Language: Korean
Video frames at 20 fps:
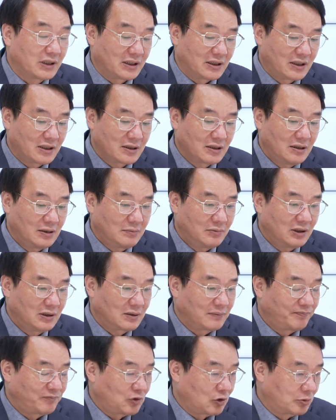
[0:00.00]
지금은
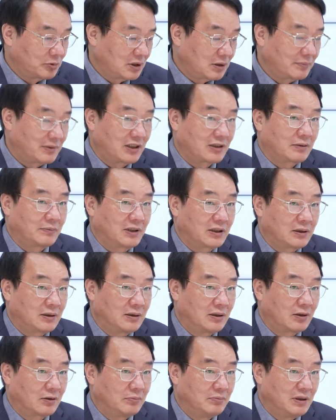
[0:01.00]
조금 전에 말씀하신
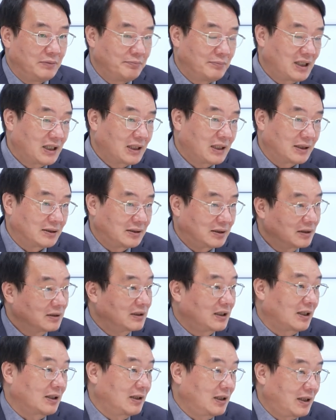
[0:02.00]
대로 민망한
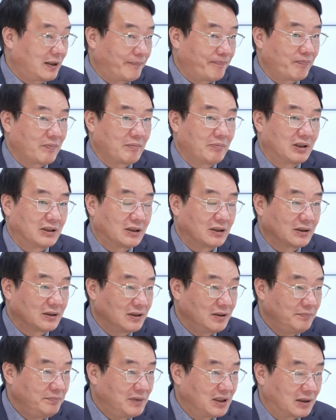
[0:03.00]
성상납 뭐 증거
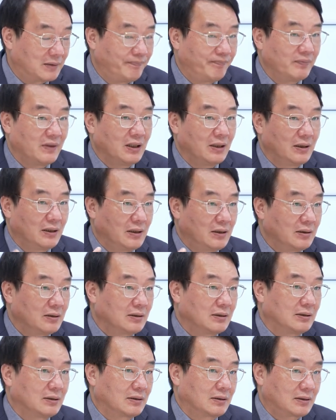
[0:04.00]
인멸 이런
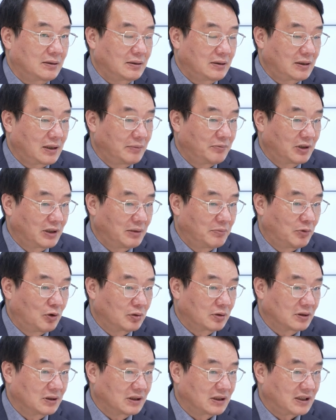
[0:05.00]
것 때문에
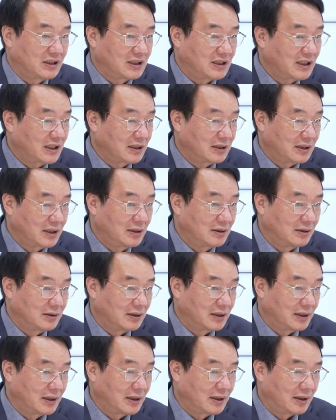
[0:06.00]
모든 것이 시작이
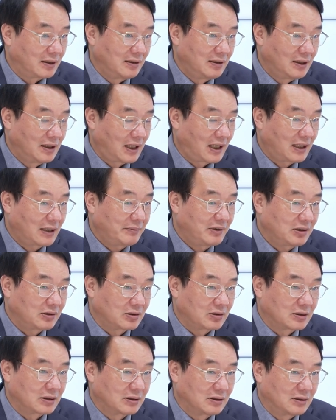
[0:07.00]
됐는데 하나만
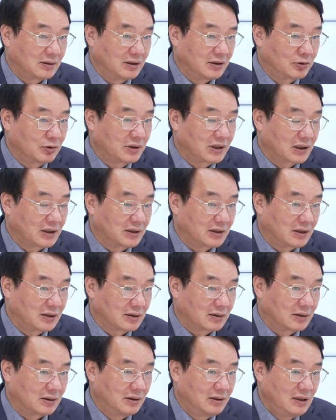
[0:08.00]
저 이준석에
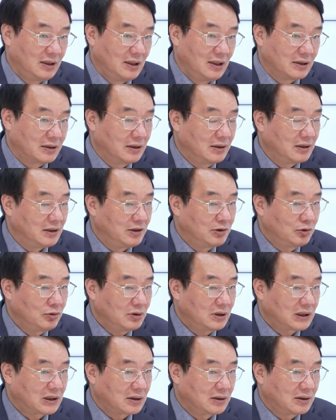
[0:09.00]
대해서 저는
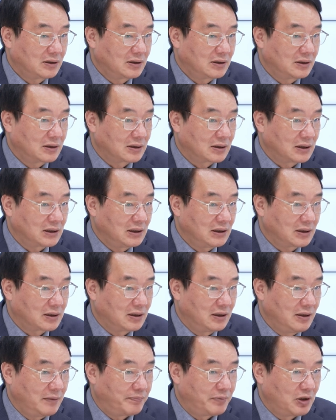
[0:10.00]
이준석이
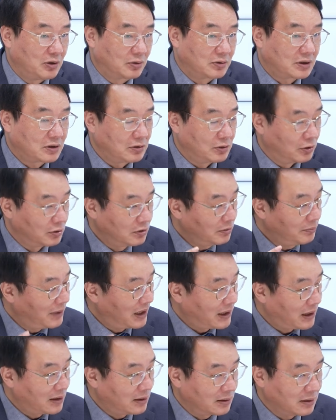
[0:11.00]
거의 요, 요즘
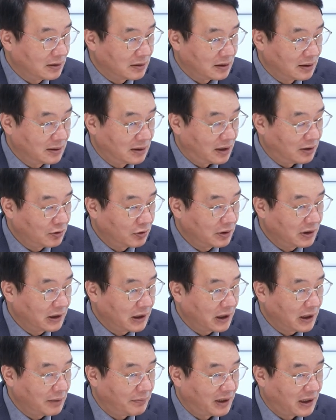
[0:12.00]
말하는 것은
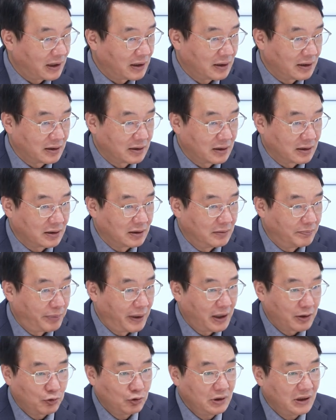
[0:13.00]
대통령에게 말하는 것은 거의
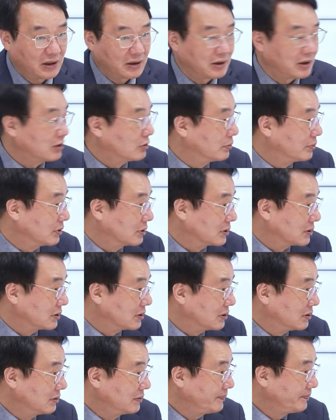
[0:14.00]
패륜적이라고
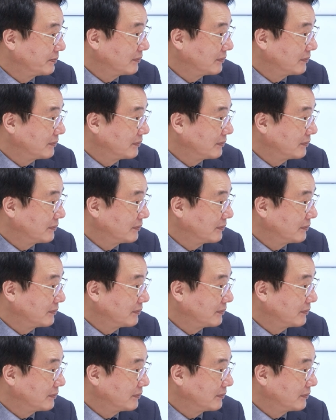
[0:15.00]
보거든요.